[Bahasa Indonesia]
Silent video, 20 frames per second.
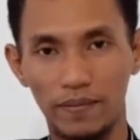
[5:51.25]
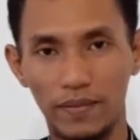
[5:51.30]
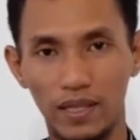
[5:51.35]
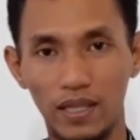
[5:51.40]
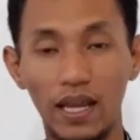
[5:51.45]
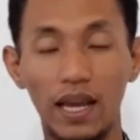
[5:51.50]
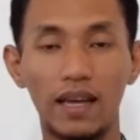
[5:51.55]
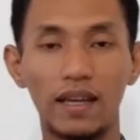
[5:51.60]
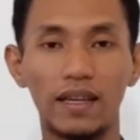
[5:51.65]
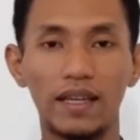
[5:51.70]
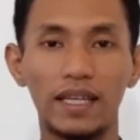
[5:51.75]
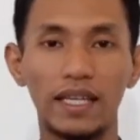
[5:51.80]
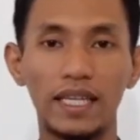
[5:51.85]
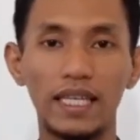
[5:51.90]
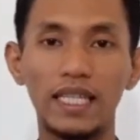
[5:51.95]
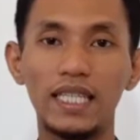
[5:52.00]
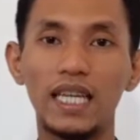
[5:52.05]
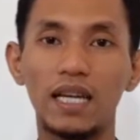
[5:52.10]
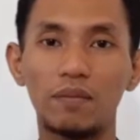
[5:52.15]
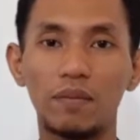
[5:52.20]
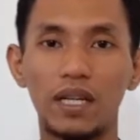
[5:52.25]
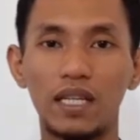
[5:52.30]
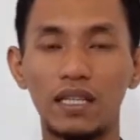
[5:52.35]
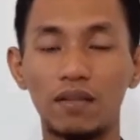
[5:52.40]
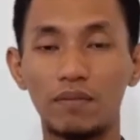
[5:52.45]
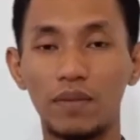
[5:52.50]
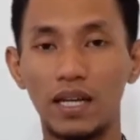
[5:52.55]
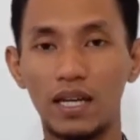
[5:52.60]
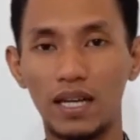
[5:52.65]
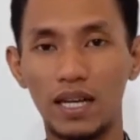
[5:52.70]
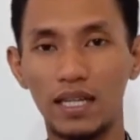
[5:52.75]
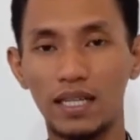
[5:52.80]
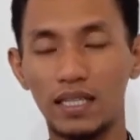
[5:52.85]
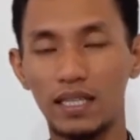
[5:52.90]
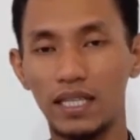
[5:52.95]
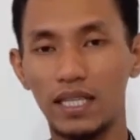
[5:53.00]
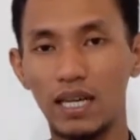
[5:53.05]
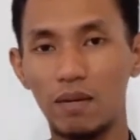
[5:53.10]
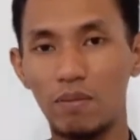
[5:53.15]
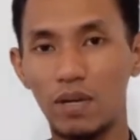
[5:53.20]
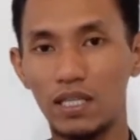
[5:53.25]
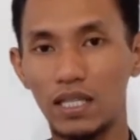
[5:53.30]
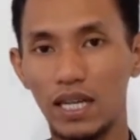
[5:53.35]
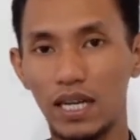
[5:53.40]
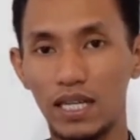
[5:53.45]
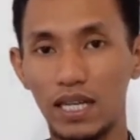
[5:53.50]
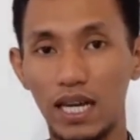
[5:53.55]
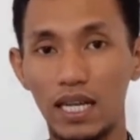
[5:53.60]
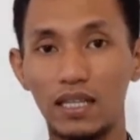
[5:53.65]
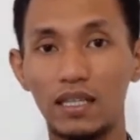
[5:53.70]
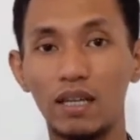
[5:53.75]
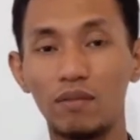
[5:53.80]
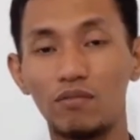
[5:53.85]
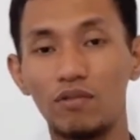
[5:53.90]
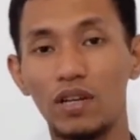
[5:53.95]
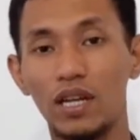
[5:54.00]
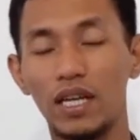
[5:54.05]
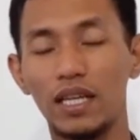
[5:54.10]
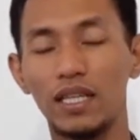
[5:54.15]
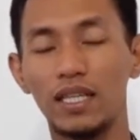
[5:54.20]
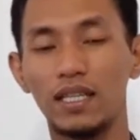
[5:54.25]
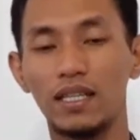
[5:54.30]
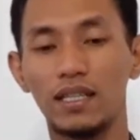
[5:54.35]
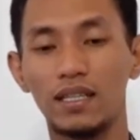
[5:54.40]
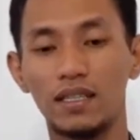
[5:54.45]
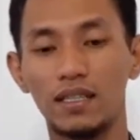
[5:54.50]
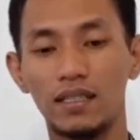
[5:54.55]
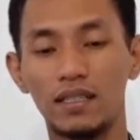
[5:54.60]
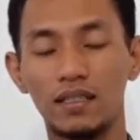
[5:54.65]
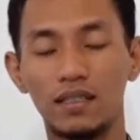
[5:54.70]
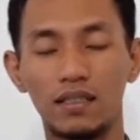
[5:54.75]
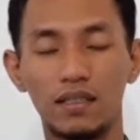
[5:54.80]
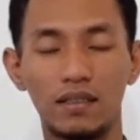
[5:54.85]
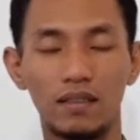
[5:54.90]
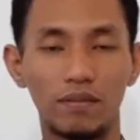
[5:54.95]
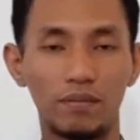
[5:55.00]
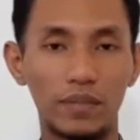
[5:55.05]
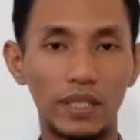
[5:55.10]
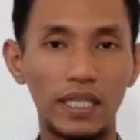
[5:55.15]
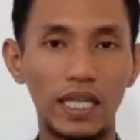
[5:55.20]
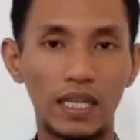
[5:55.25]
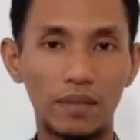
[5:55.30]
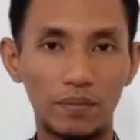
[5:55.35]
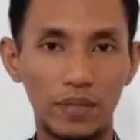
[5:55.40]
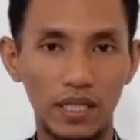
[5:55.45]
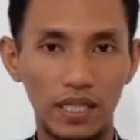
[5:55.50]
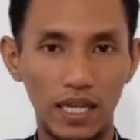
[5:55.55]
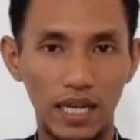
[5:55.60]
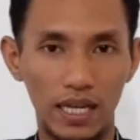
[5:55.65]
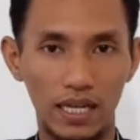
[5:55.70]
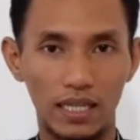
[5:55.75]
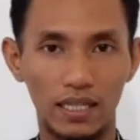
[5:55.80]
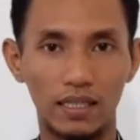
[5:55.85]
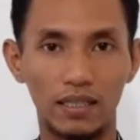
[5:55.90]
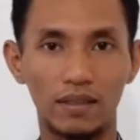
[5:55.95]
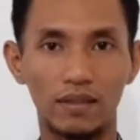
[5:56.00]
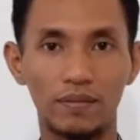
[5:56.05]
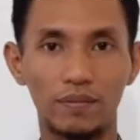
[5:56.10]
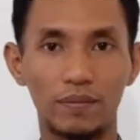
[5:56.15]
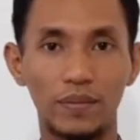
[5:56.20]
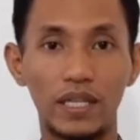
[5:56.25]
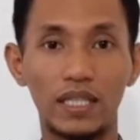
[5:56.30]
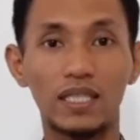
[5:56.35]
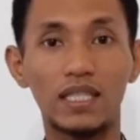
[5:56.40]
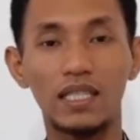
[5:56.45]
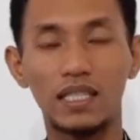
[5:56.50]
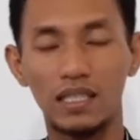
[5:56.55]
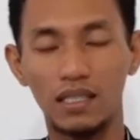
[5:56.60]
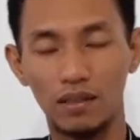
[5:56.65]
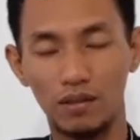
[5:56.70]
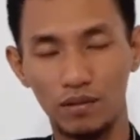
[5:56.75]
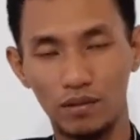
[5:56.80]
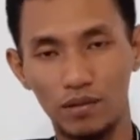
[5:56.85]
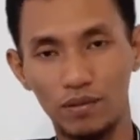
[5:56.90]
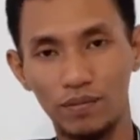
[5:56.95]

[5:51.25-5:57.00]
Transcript: Nah, ini yang paling parah ketika pasangan Anda mulai eh, benar-benar uh, berselingkuh.